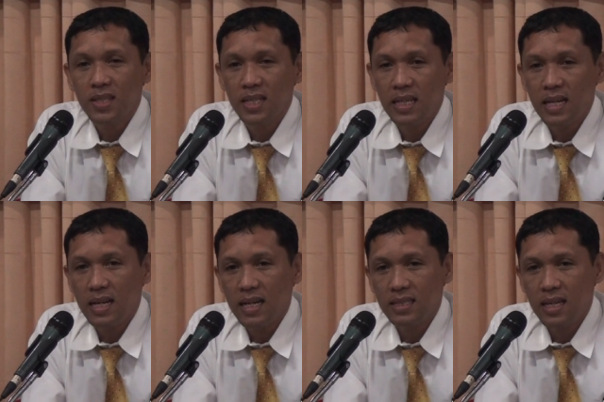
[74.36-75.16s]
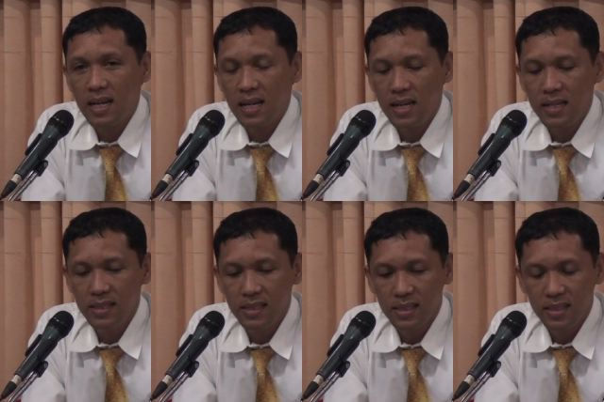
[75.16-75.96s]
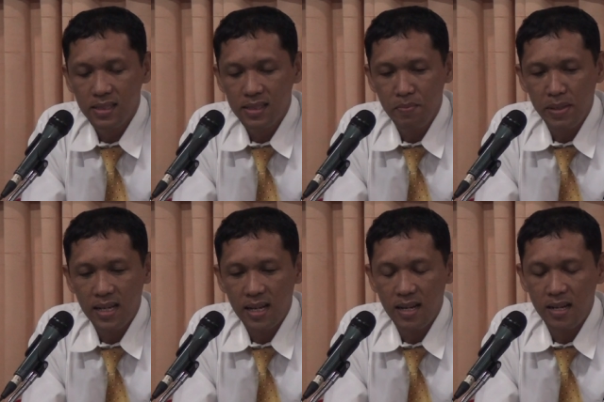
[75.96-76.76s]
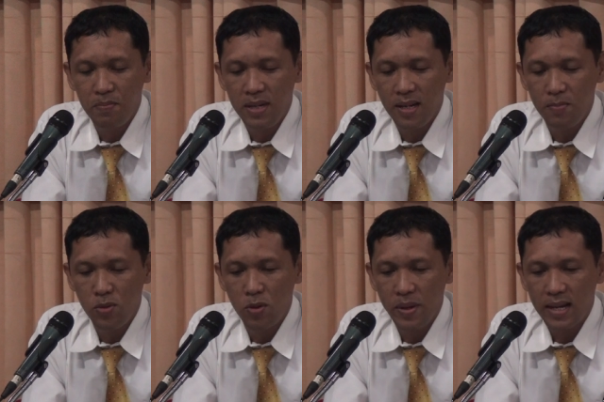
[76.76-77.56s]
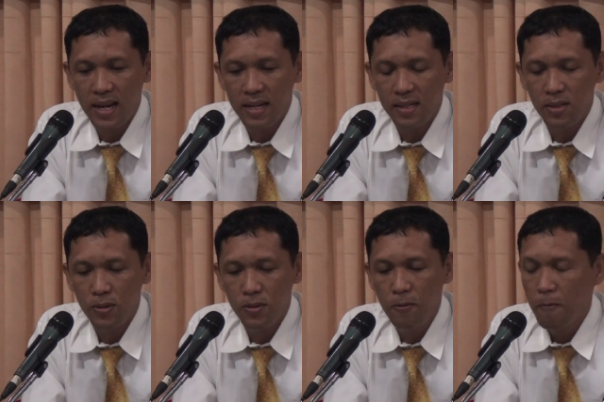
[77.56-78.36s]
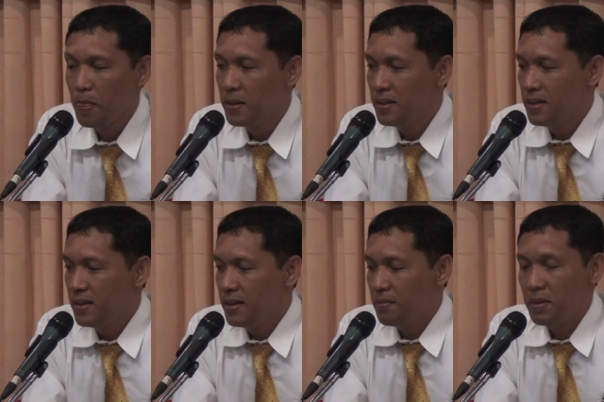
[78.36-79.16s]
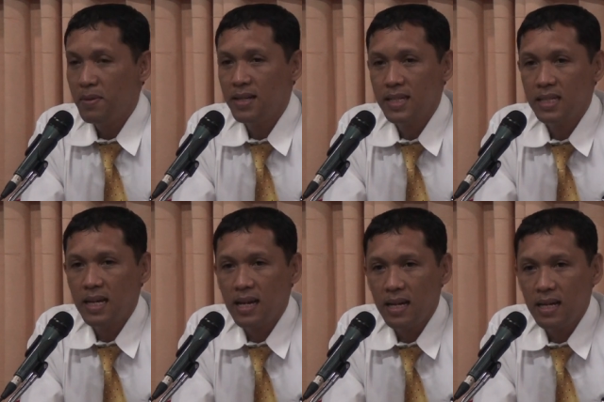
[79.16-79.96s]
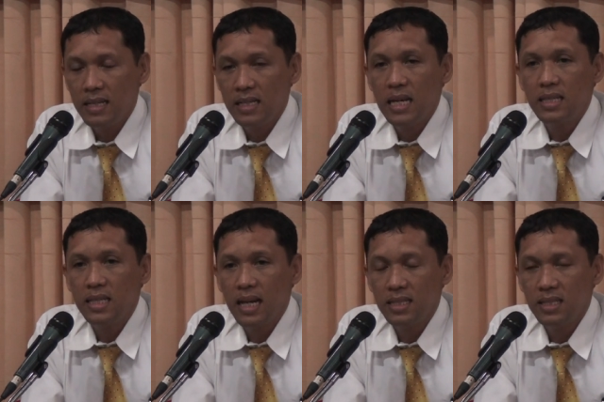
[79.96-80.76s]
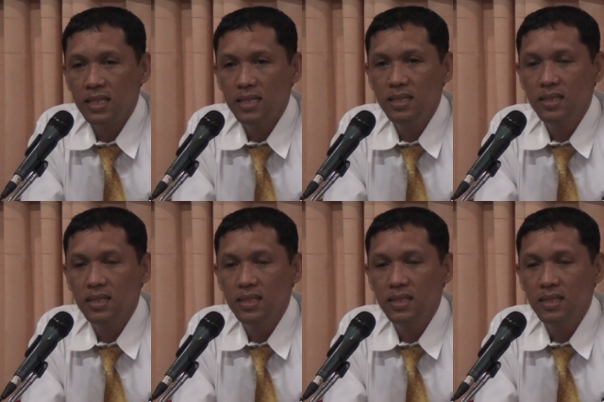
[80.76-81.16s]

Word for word: MSI yang berjudul pembelajaran pendidikan kewarganegaraan, isi strategi dan penilaian.